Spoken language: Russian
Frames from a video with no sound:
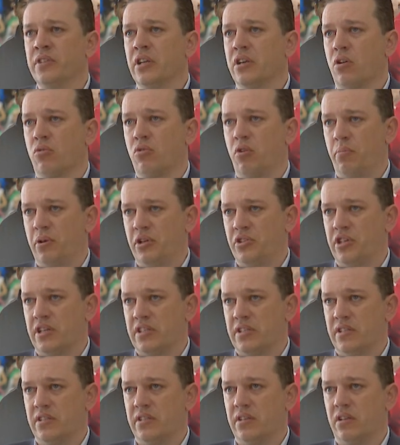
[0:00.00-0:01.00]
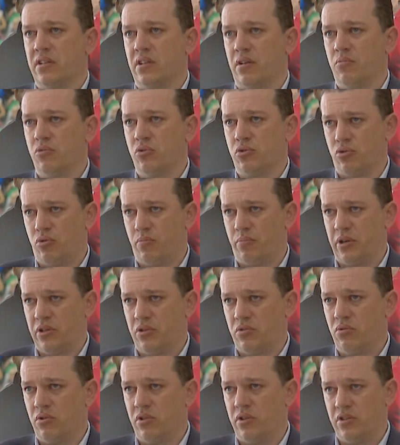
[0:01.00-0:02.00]
никакой причастности к тому, что
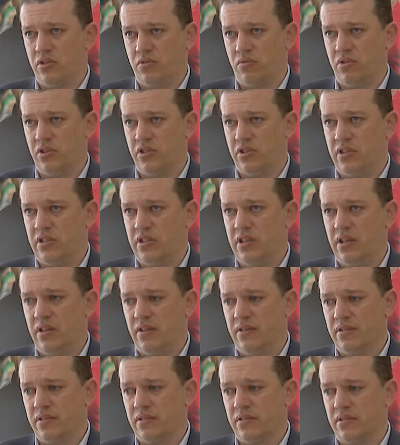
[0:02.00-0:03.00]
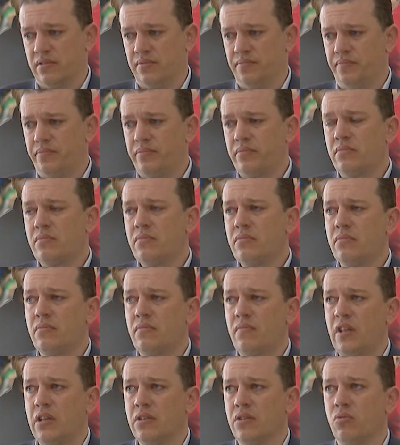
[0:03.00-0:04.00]
происходит на сегодняшний день э,
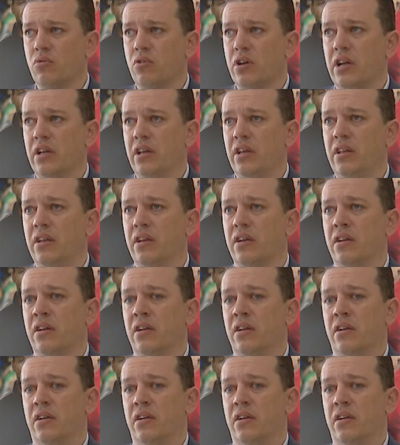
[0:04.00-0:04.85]
на Украине.